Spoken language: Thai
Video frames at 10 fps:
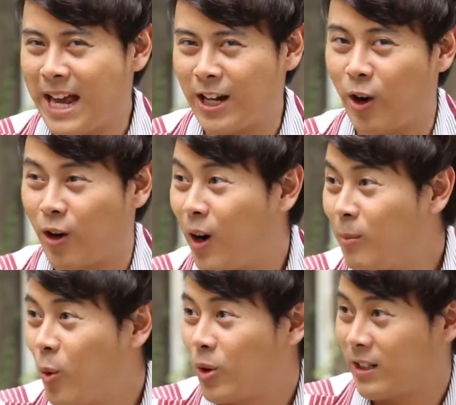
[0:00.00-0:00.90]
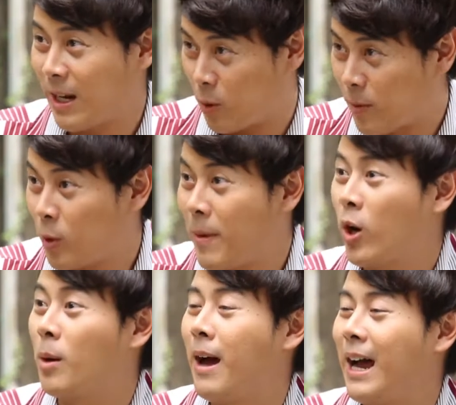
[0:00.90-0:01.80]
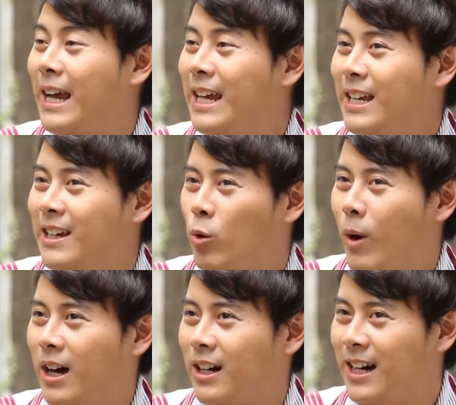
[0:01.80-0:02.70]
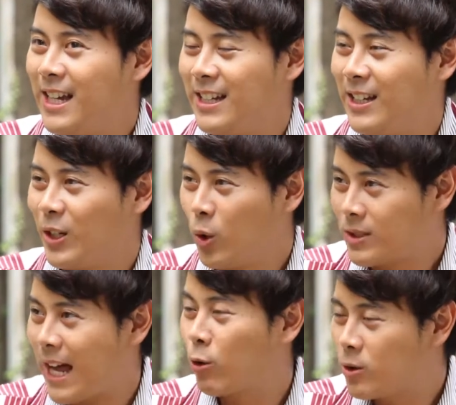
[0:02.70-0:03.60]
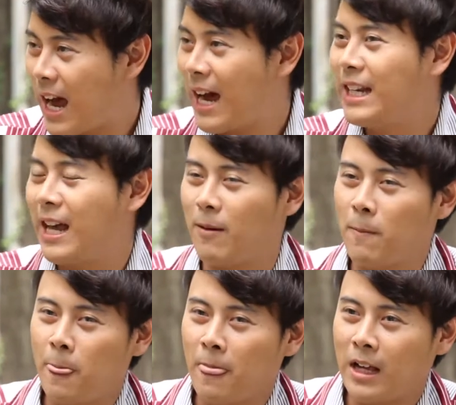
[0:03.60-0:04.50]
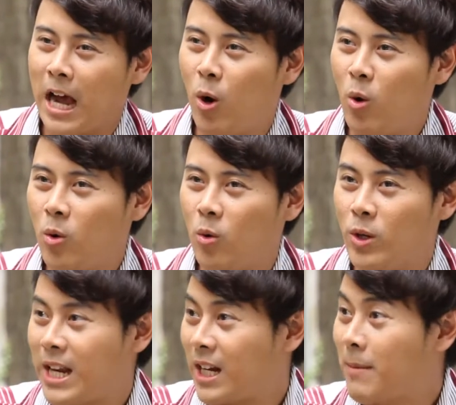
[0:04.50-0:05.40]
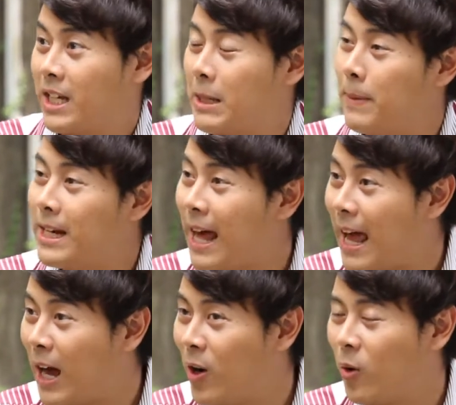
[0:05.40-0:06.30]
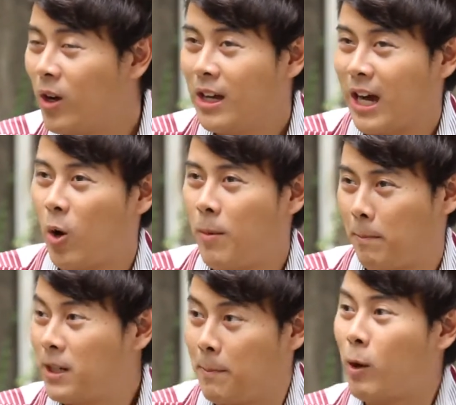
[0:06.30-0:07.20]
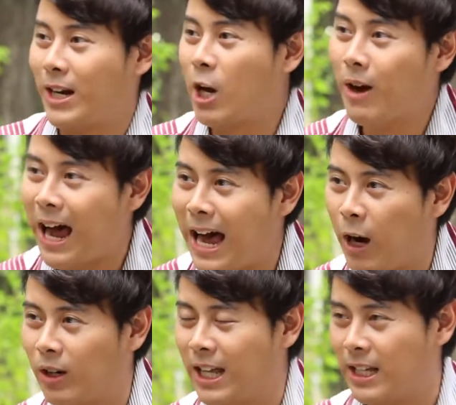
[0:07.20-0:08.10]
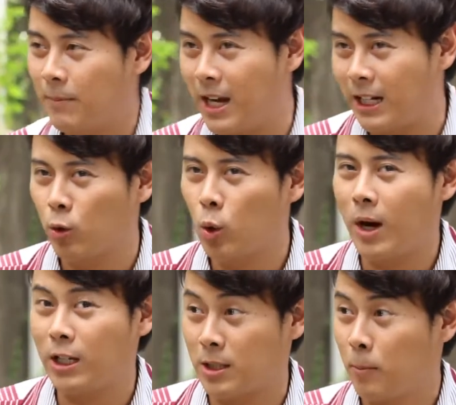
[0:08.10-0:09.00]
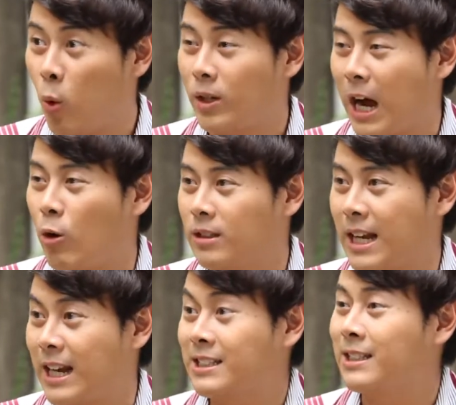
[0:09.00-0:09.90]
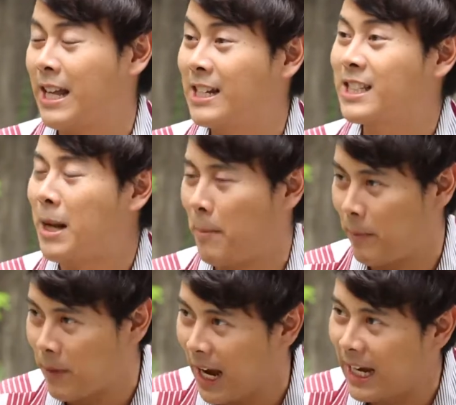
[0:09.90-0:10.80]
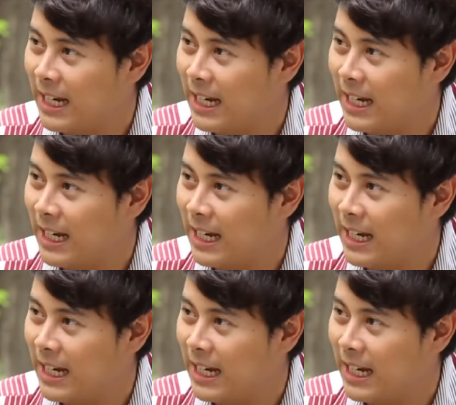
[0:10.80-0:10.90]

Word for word: มีการขอข้อมูลกับคุณพ่อคุณแม่ก่อนไหมว่าเฮ้ยลูกสาวลูกชายเนี่ยเขาหุยรักกันมากี่ปีแล้วเขาแบบคือประวัติคร่าวๆอะไรเงี้ยเพื่อให้เรารู้ว่าเราจะพูดเขาในลักในลักษณะแบบไหน